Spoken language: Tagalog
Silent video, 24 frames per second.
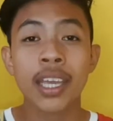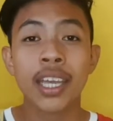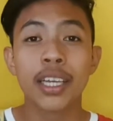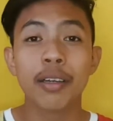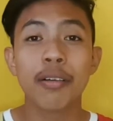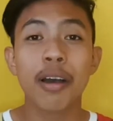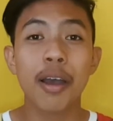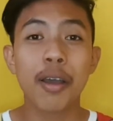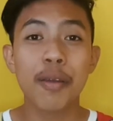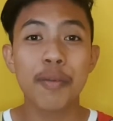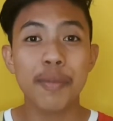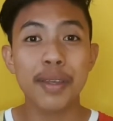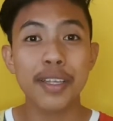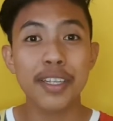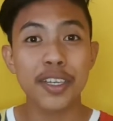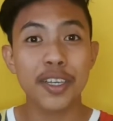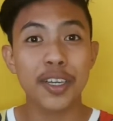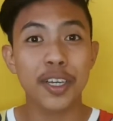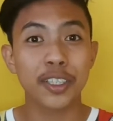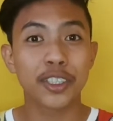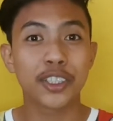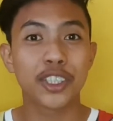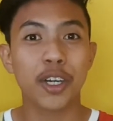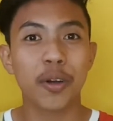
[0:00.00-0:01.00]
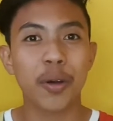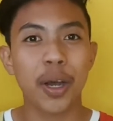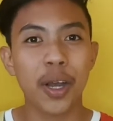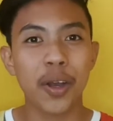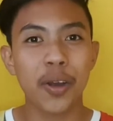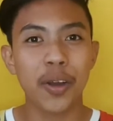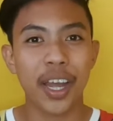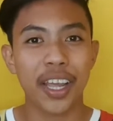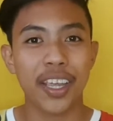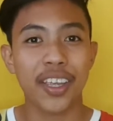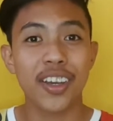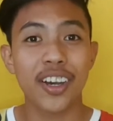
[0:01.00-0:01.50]
Mamimit niyo yung jowa
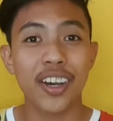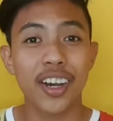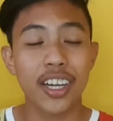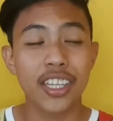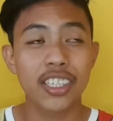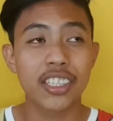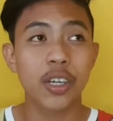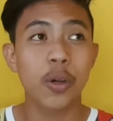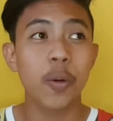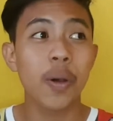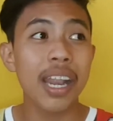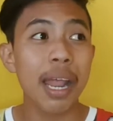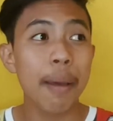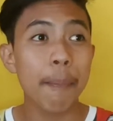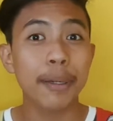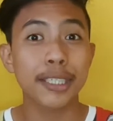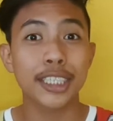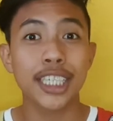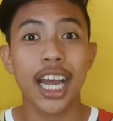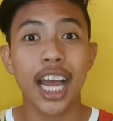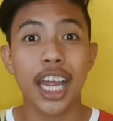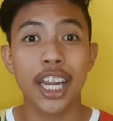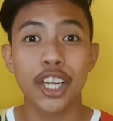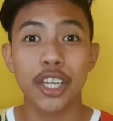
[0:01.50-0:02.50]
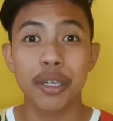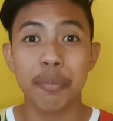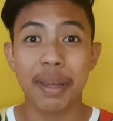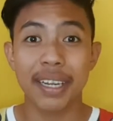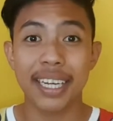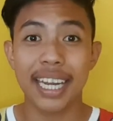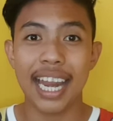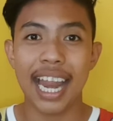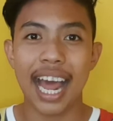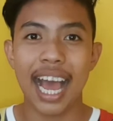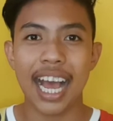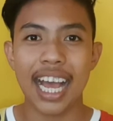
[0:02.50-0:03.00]
ko ngayon. So, wala pa siya ngayon, may
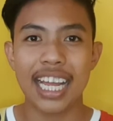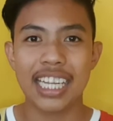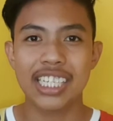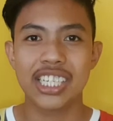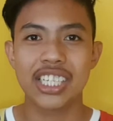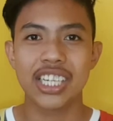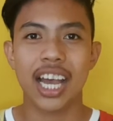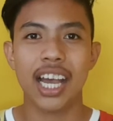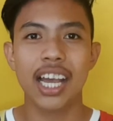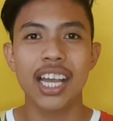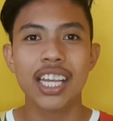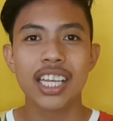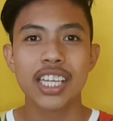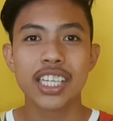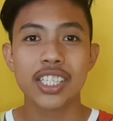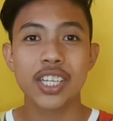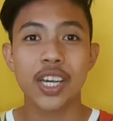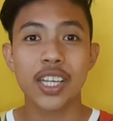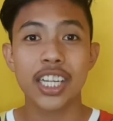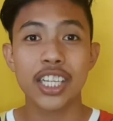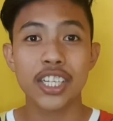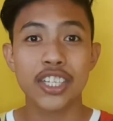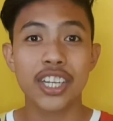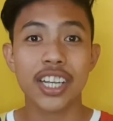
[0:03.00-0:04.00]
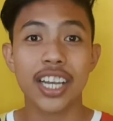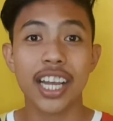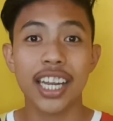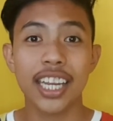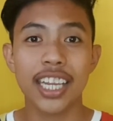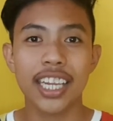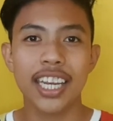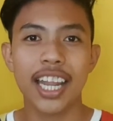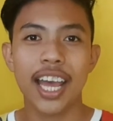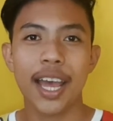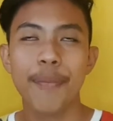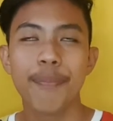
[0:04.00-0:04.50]
nilakad siya. So, andito siya
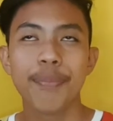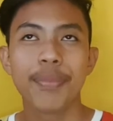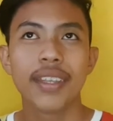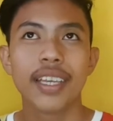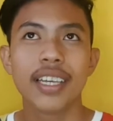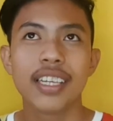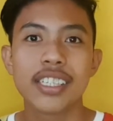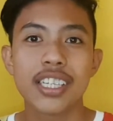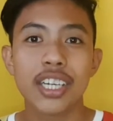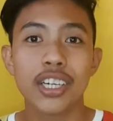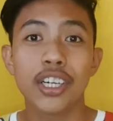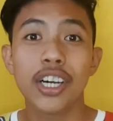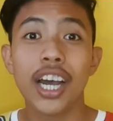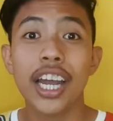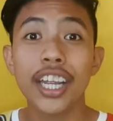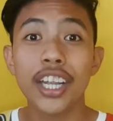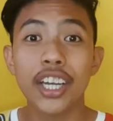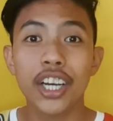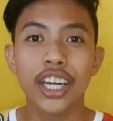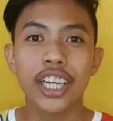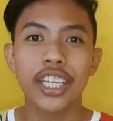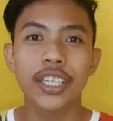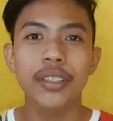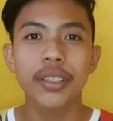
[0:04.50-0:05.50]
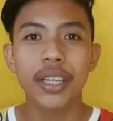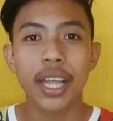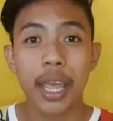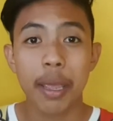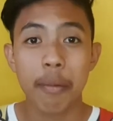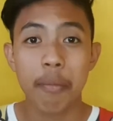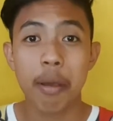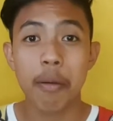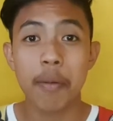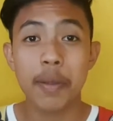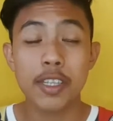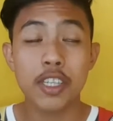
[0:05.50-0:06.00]
kanina. So ngayon,
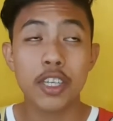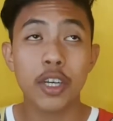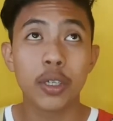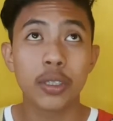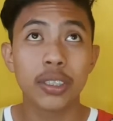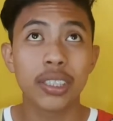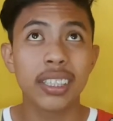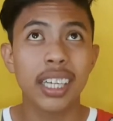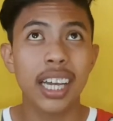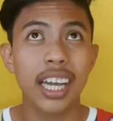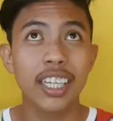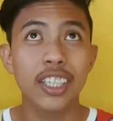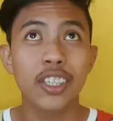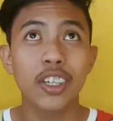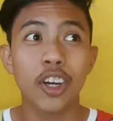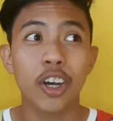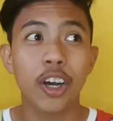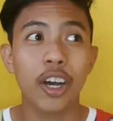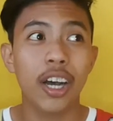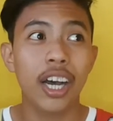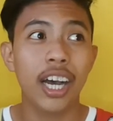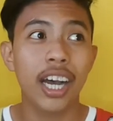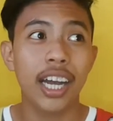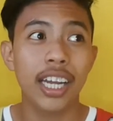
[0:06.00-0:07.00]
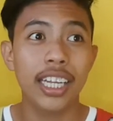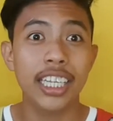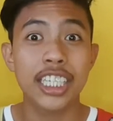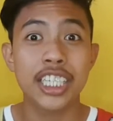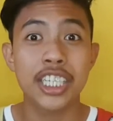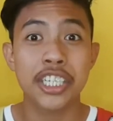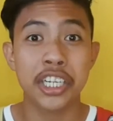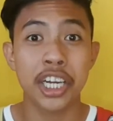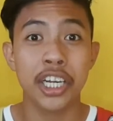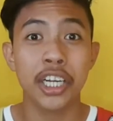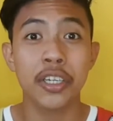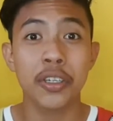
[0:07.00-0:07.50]
Okay, so ano ko, uh,
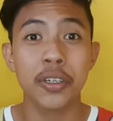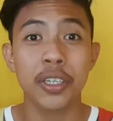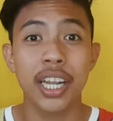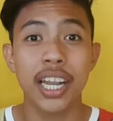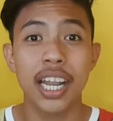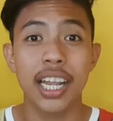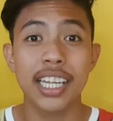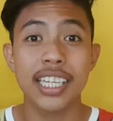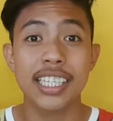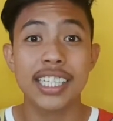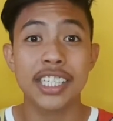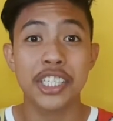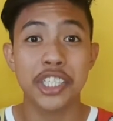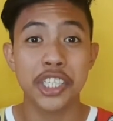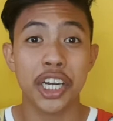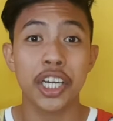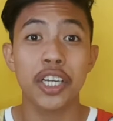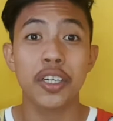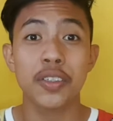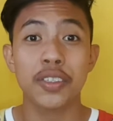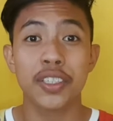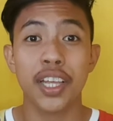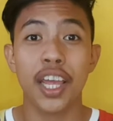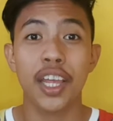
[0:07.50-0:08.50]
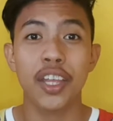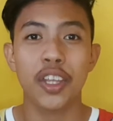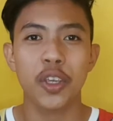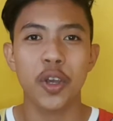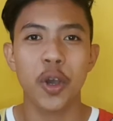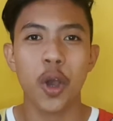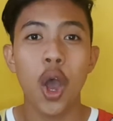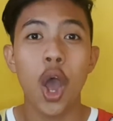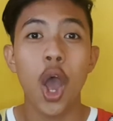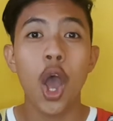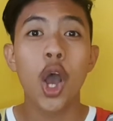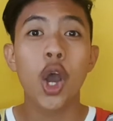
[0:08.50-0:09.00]
i-share ko na i-share ko sa
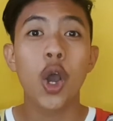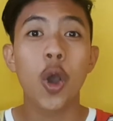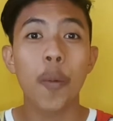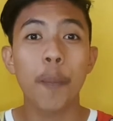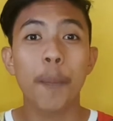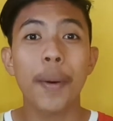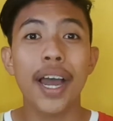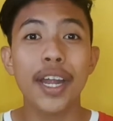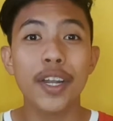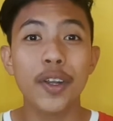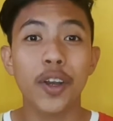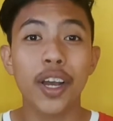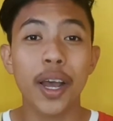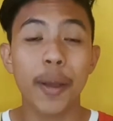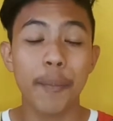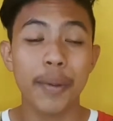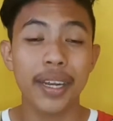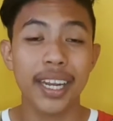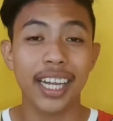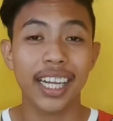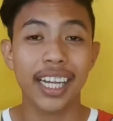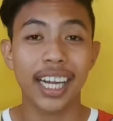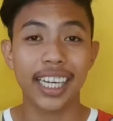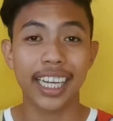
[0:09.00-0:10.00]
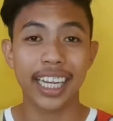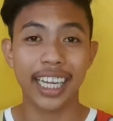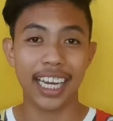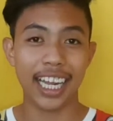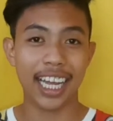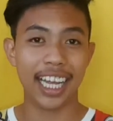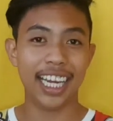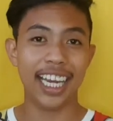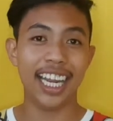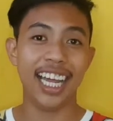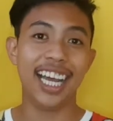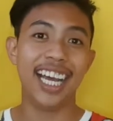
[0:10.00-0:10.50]
inyo kung paano kami
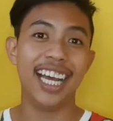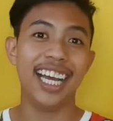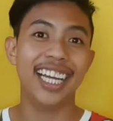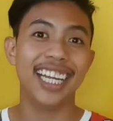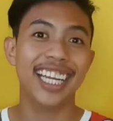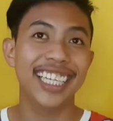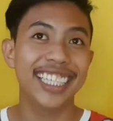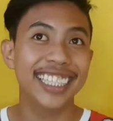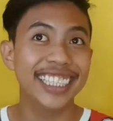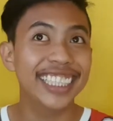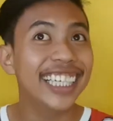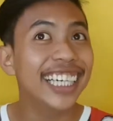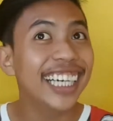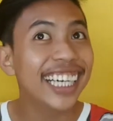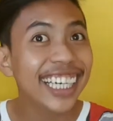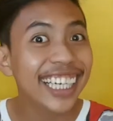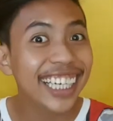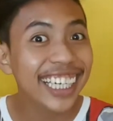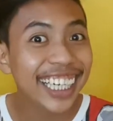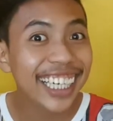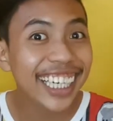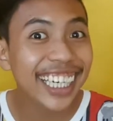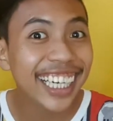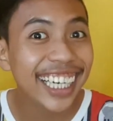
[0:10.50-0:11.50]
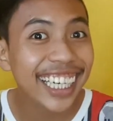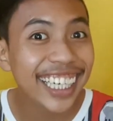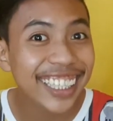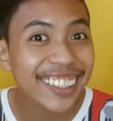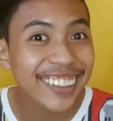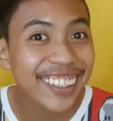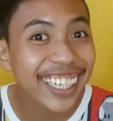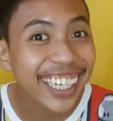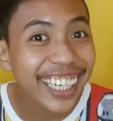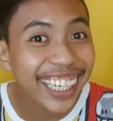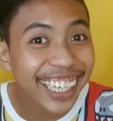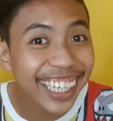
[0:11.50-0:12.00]
nagkakilala, ganyan.
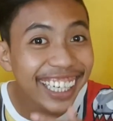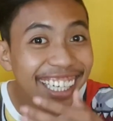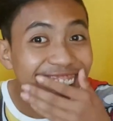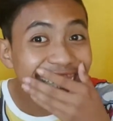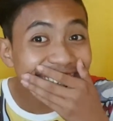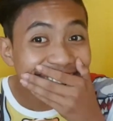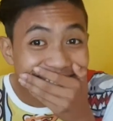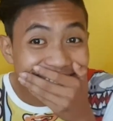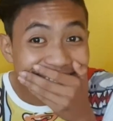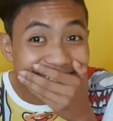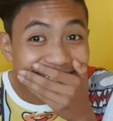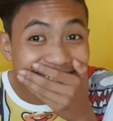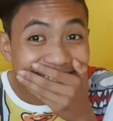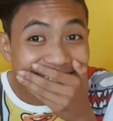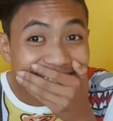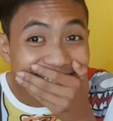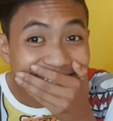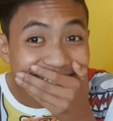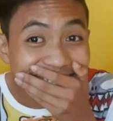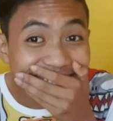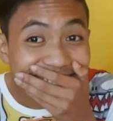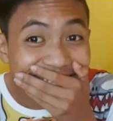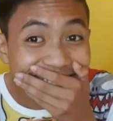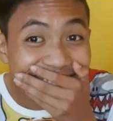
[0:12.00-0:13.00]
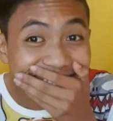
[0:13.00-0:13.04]
Ay, Kimi no